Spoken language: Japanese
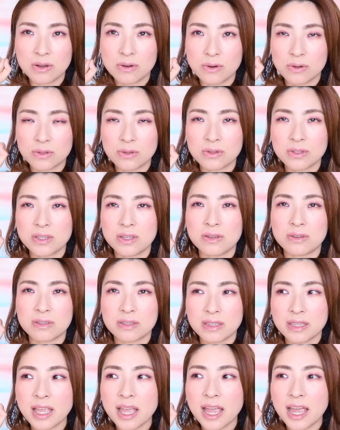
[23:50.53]
ことによっ
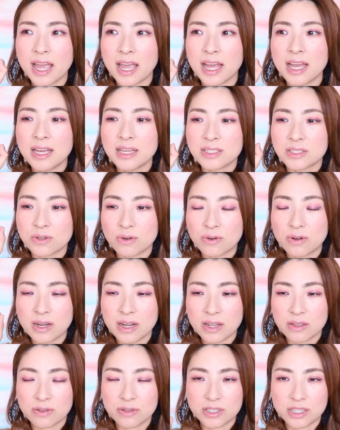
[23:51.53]
てそっ
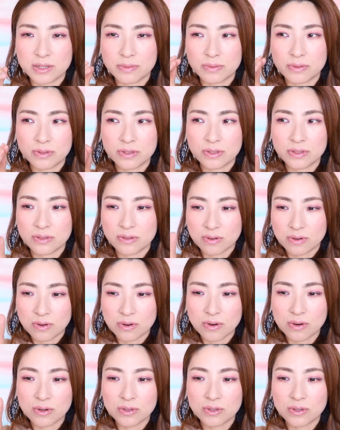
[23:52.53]
からの自分の
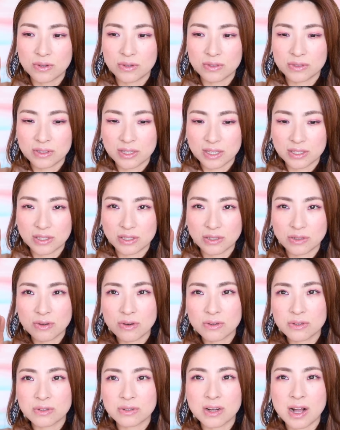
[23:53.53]
行動ってす
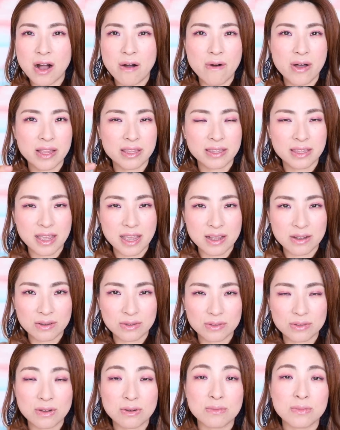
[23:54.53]
ごく変わってい
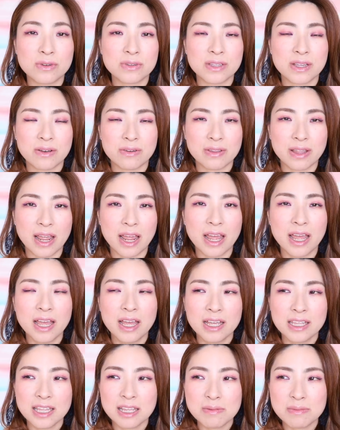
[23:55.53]
くと思うんだよね
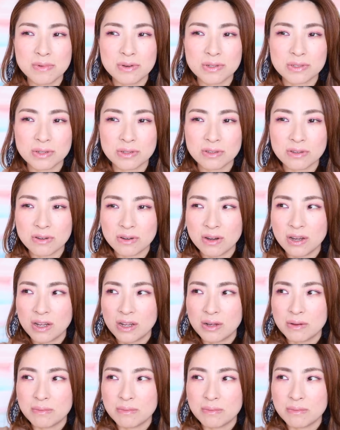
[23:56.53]
でもその